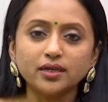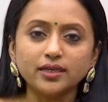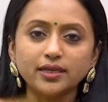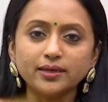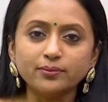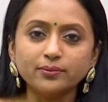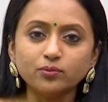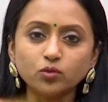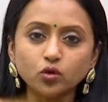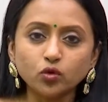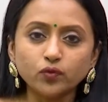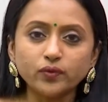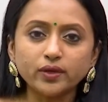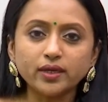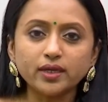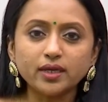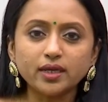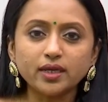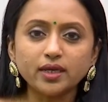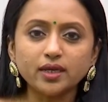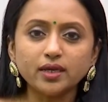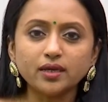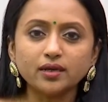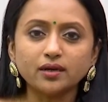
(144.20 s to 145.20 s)
ఈ
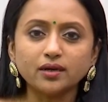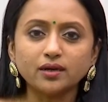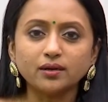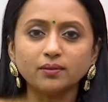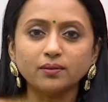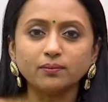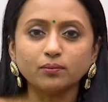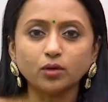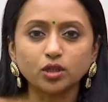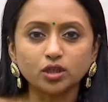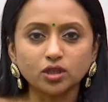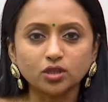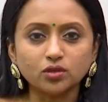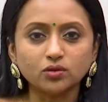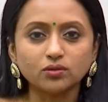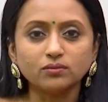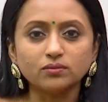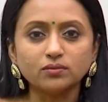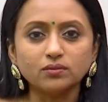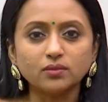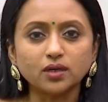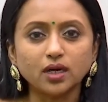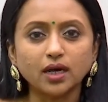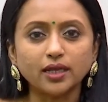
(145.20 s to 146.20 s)
మూవీని మొత్తం
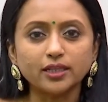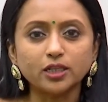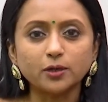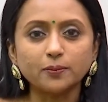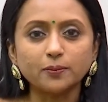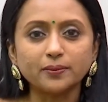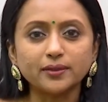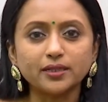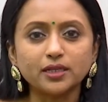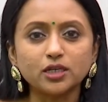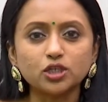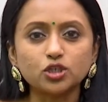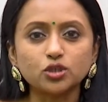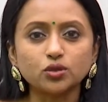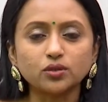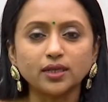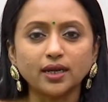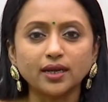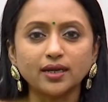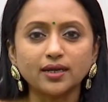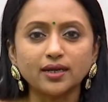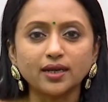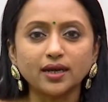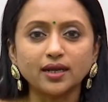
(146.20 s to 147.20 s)
ఆంధ్రప్రదేశ్
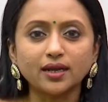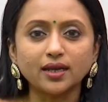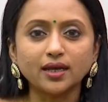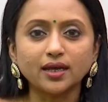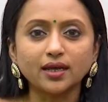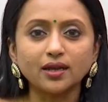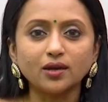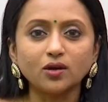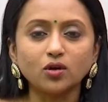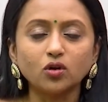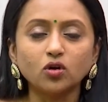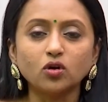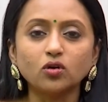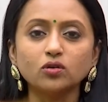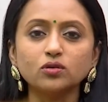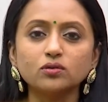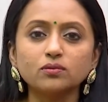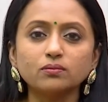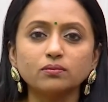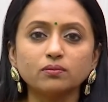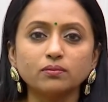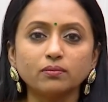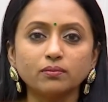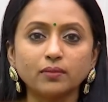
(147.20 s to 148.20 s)
తెలంగాణలో
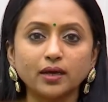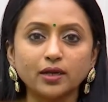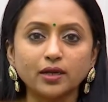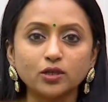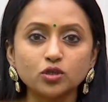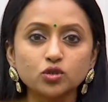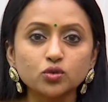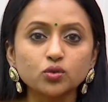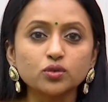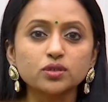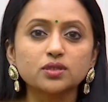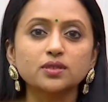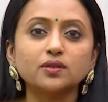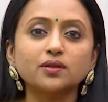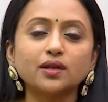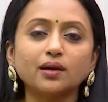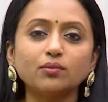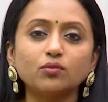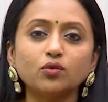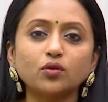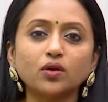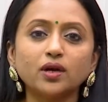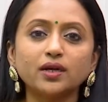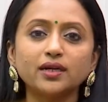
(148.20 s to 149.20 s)
మనం
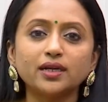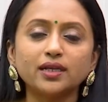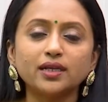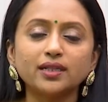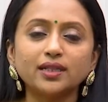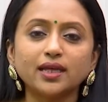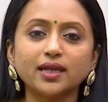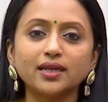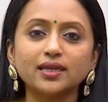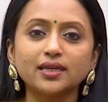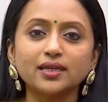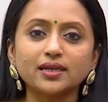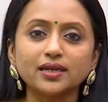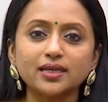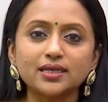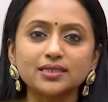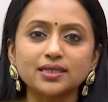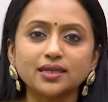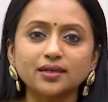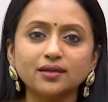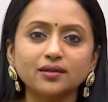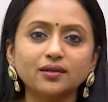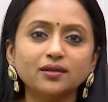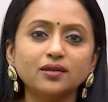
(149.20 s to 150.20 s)
చూస్తున్నాము అంటే దానికి
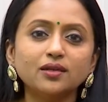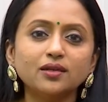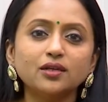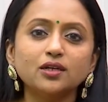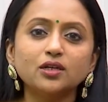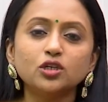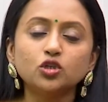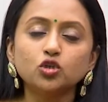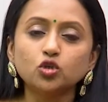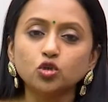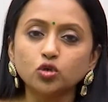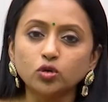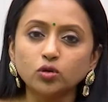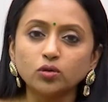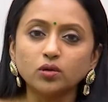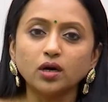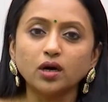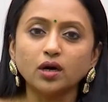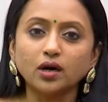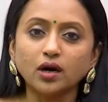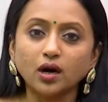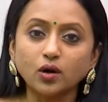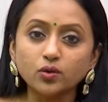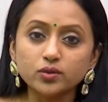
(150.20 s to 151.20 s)
రీజన్ టూ
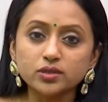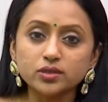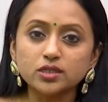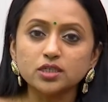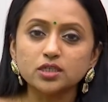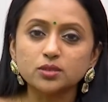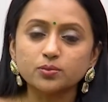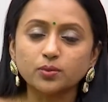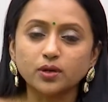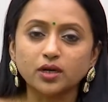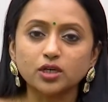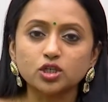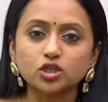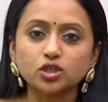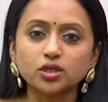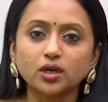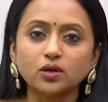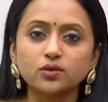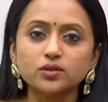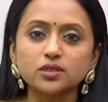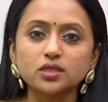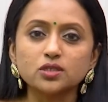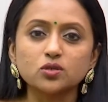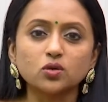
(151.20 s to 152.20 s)
హౌజెస్ ప్రొడక్షన్
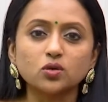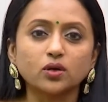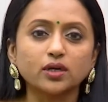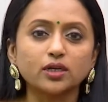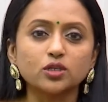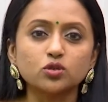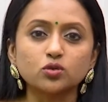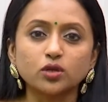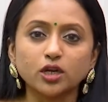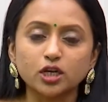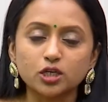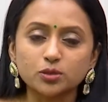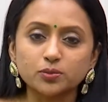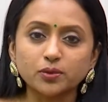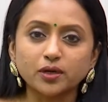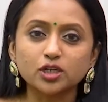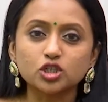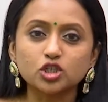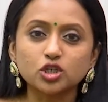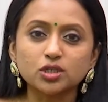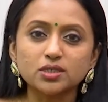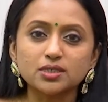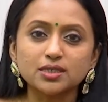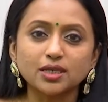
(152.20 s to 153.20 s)
హౌజెస్ ఒకటి సురేష్
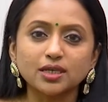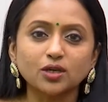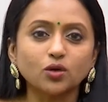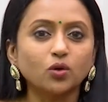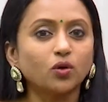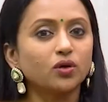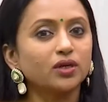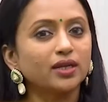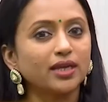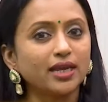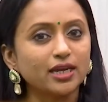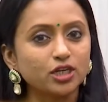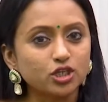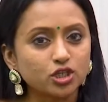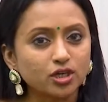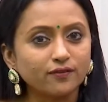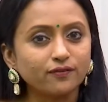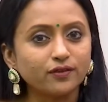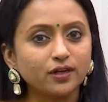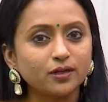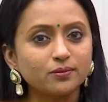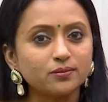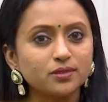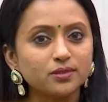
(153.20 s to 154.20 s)
ప్రొడక్షన్స్ ఇంకోటి ఏషియన్
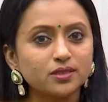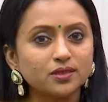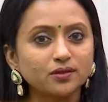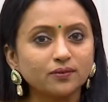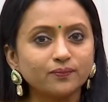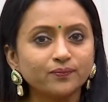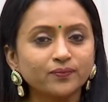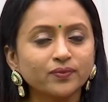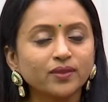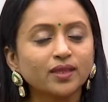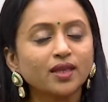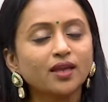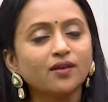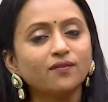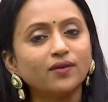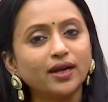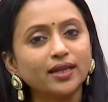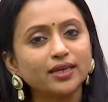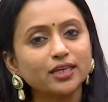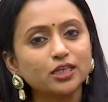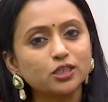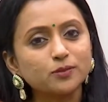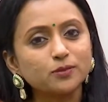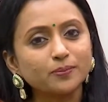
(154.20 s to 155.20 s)
ఫిల్మ్స్
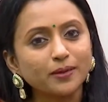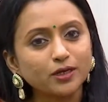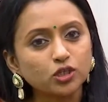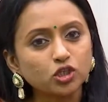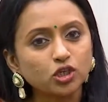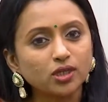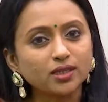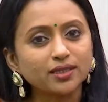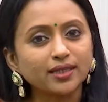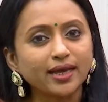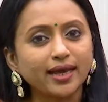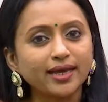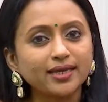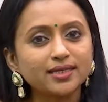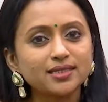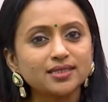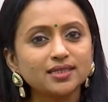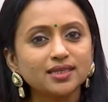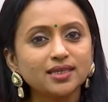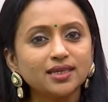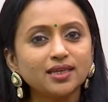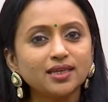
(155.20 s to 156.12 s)
వాళ్ళకి స్పెషల్ థ్యాంక్స్